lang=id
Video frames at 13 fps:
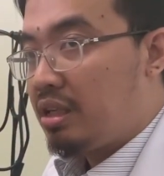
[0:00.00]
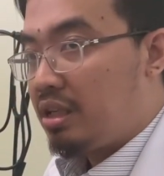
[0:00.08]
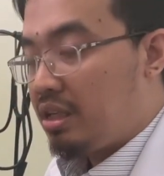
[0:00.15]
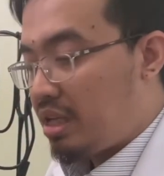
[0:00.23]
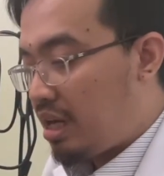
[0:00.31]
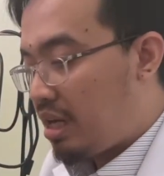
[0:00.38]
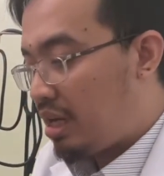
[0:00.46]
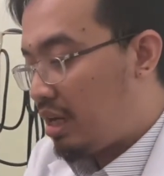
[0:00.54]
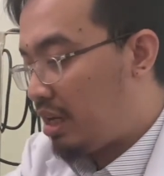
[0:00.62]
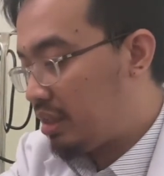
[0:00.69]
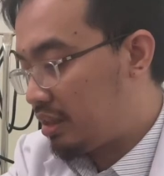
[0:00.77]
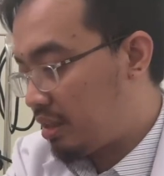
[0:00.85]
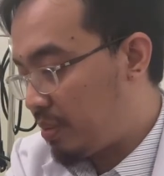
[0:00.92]

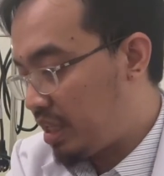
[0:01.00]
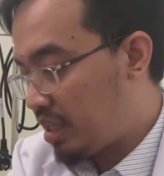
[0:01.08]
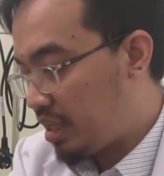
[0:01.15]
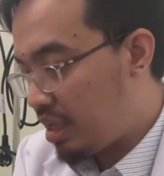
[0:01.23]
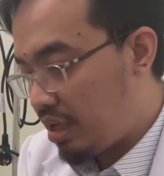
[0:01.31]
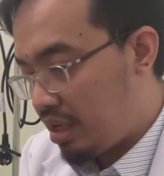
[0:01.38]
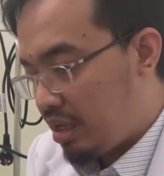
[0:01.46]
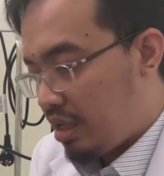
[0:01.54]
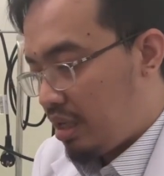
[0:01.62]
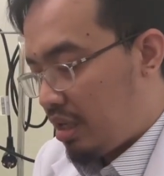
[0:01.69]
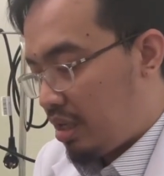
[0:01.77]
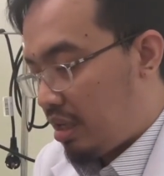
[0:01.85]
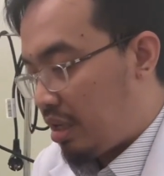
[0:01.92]
yang temennya
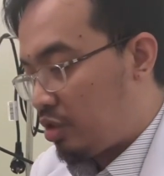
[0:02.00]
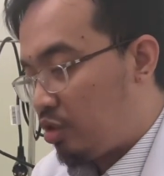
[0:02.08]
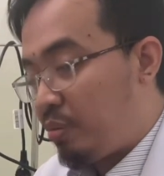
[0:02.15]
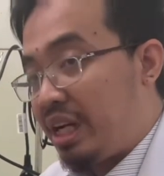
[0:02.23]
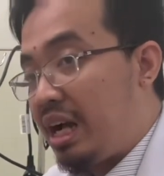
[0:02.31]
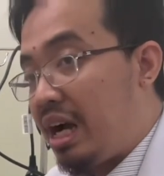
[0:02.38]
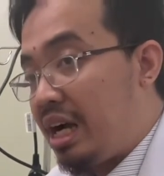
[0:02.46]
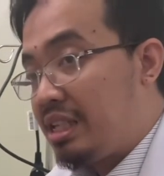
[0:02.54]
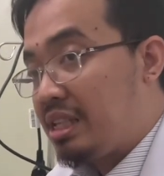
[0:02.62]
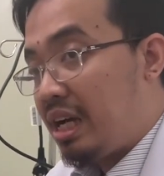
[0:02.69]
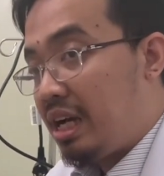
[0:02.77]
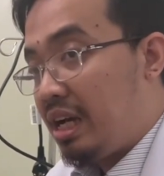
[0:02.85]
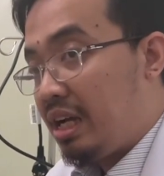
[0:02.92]
langsung megang
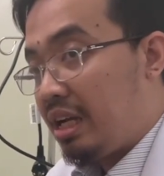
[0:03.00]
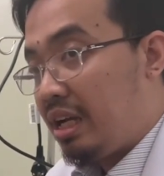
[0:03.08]
aja ya, hmm.